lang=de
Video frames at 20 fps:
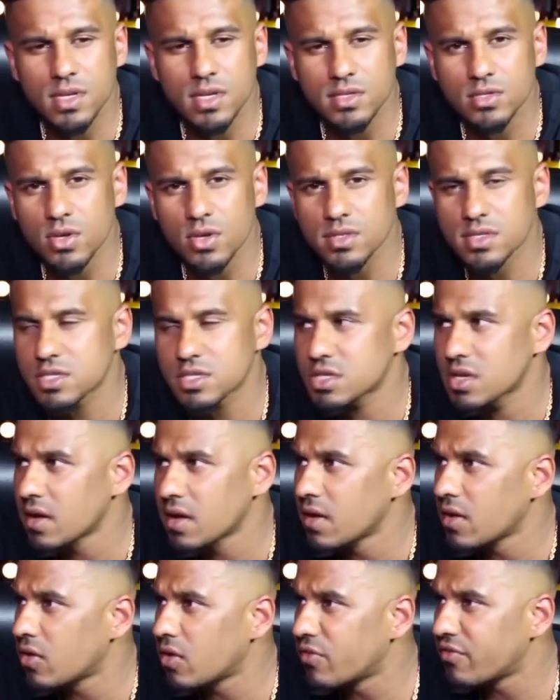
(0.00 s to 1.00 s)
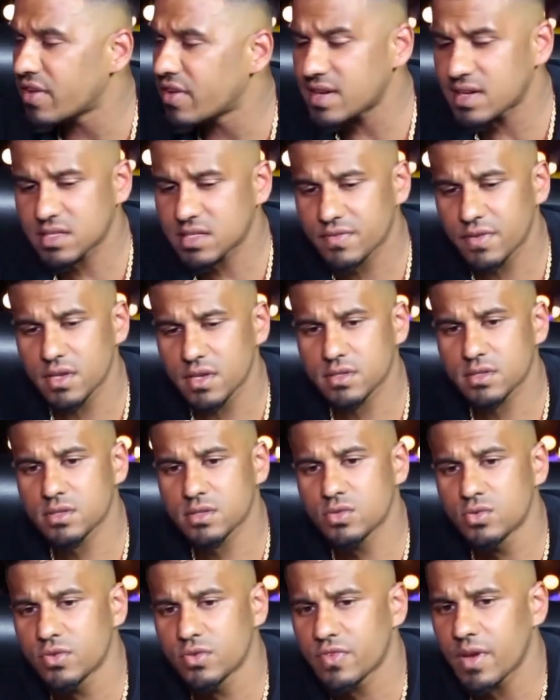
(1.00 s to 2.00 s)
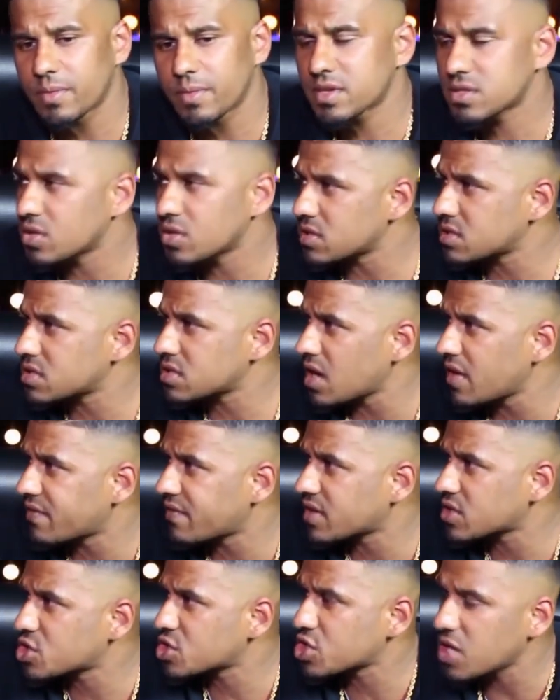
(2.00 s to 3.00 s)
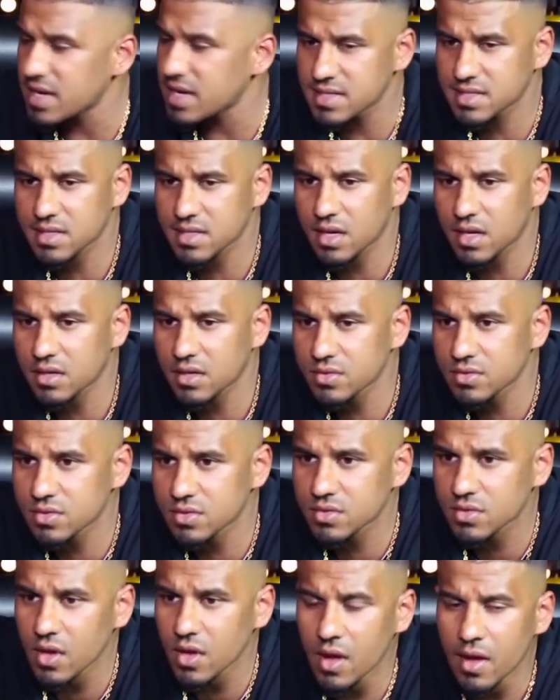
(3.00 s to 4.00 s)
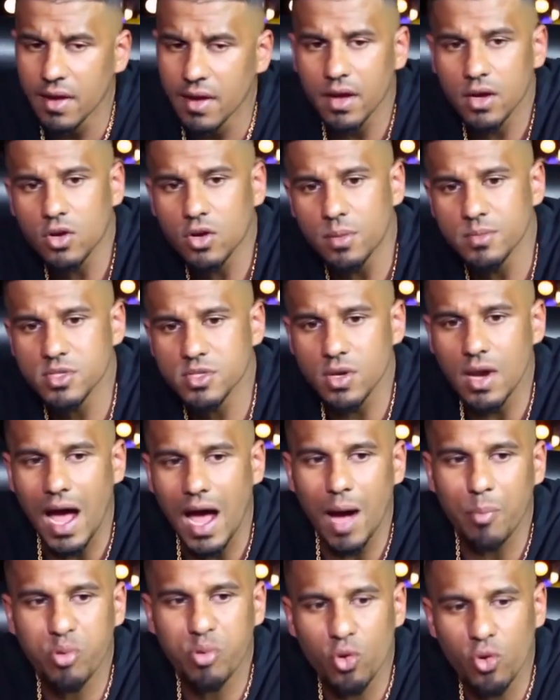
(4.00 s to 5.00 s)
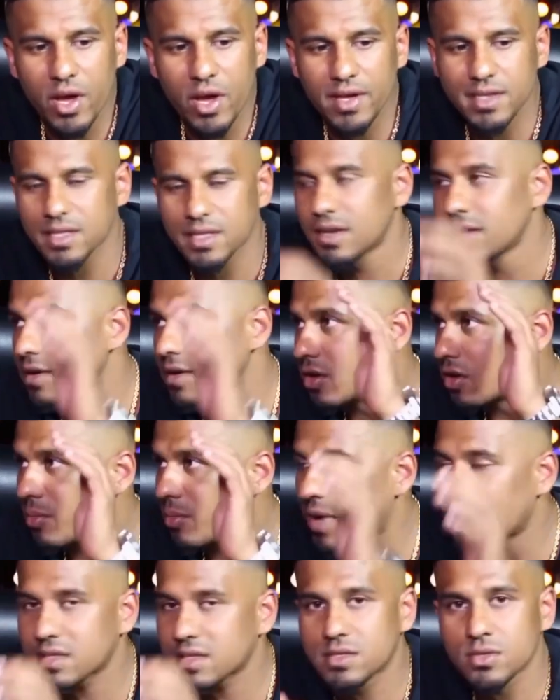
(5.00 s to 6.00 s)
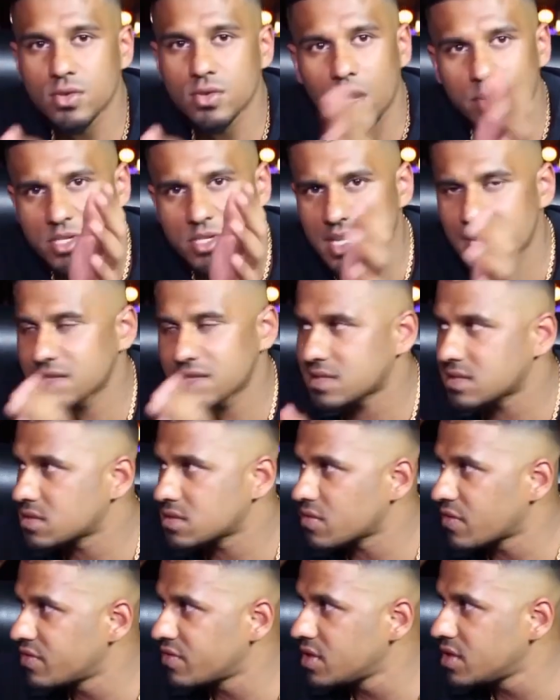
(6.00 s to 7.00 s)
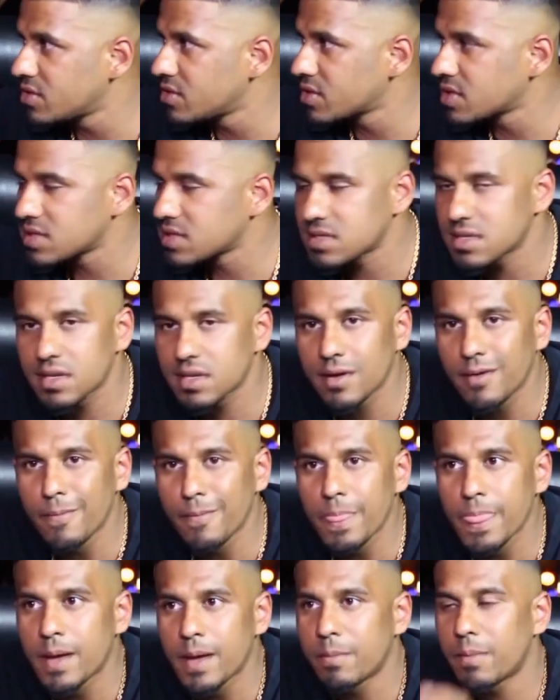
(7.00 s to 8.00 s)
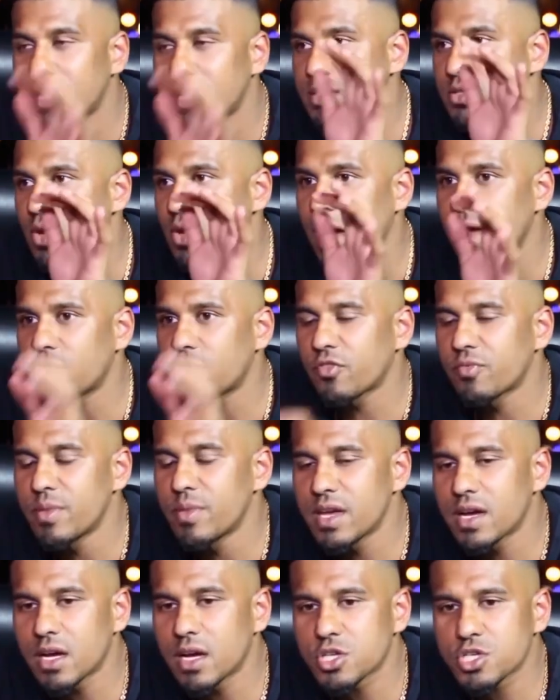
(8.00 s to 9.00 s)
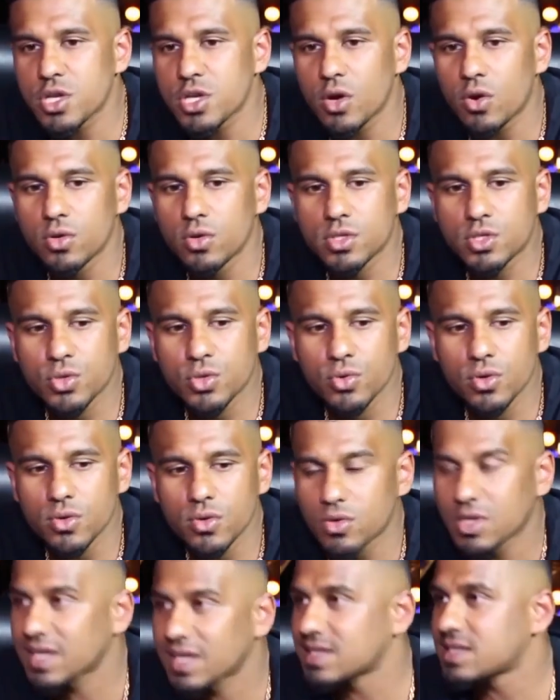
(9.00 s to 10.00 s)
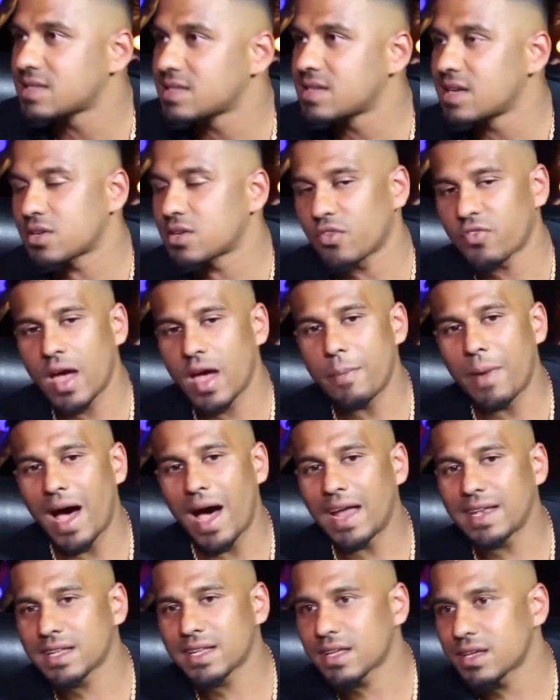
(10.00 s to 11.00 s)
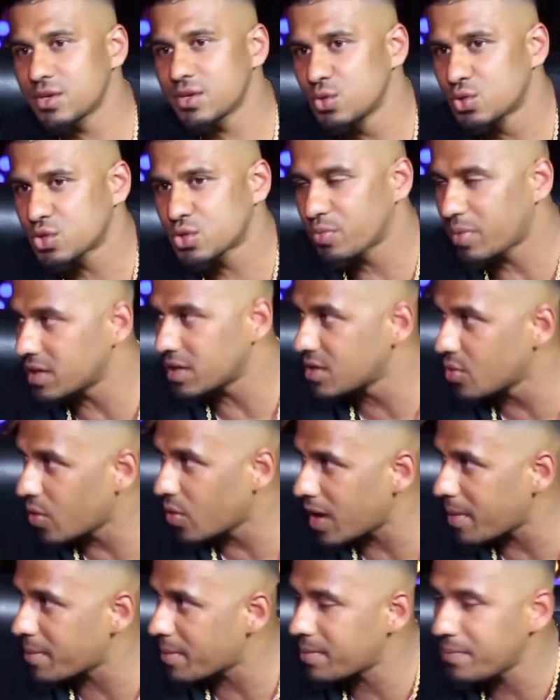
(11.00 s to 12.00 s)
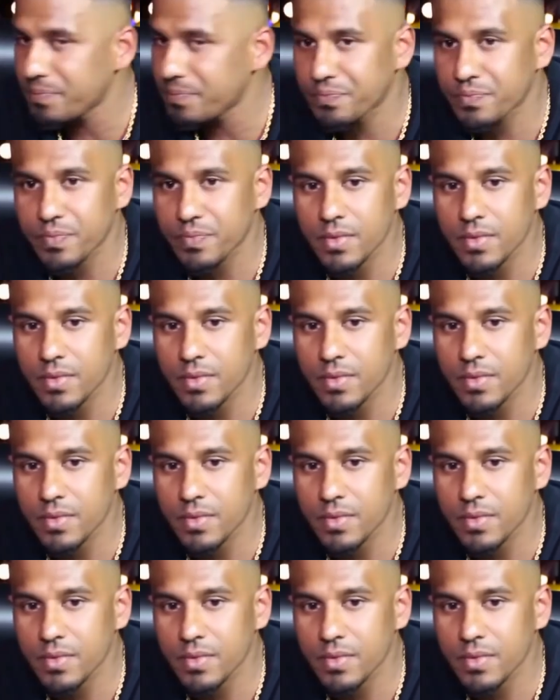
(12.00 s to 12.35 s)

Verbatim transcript: Und das hört sich, und wenn das wenigstens gut wäre, aber das hört sich einfach scheiße an. Und dann kommt so ein Apo-Rap und macht so, habe ich letztens so ein Video gesehen, macht so einen auf mega schlau und, und kritisiert auf einmal andere YouTuber, die rappen.